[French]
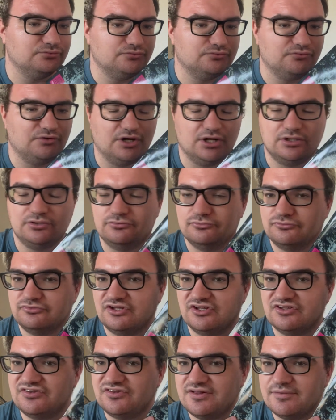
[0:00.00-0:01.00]
voilà, donc
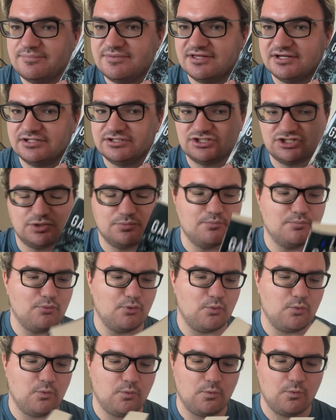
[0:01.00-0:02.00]
ça c'est bien, j'aime
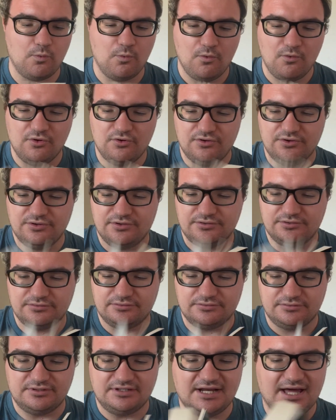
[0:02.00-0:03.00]
beaucoup.
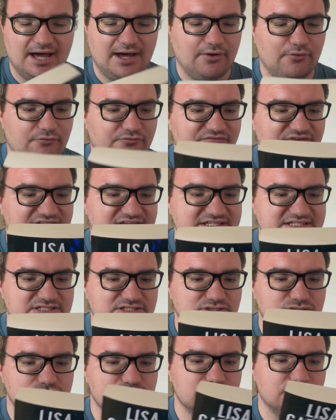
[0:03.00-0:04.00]
là, on va être
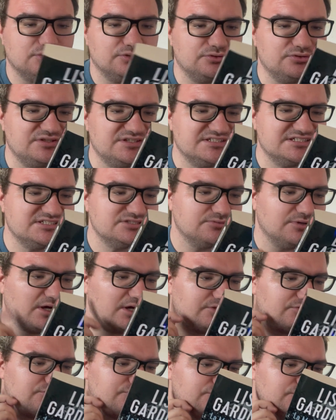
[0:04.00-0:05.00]
sur une
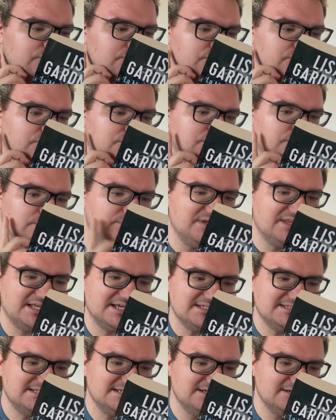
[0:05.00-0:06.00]
histoire d'une
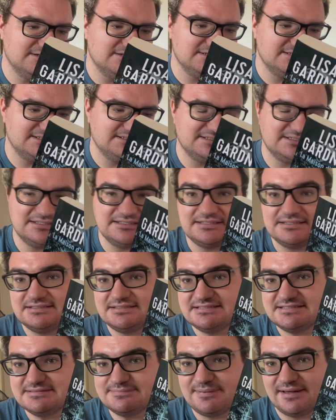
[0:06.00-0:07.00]
maîtresse d'école qui
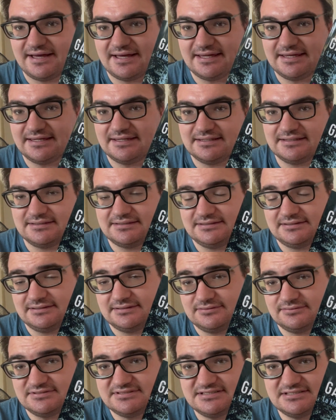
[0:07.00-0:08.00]
disparaît, qui
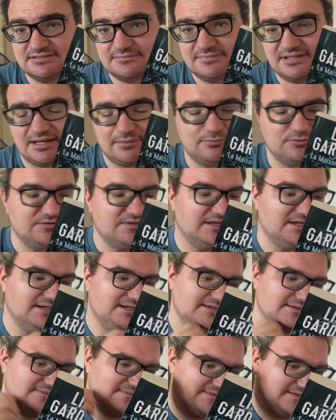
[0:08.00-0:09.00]
est aussi une mère
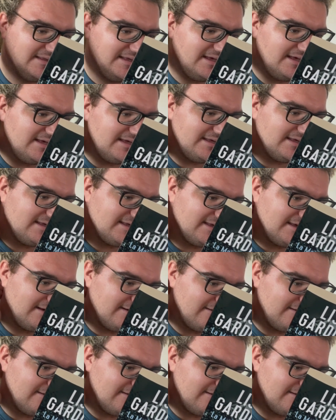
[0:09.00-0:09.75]
modèle, et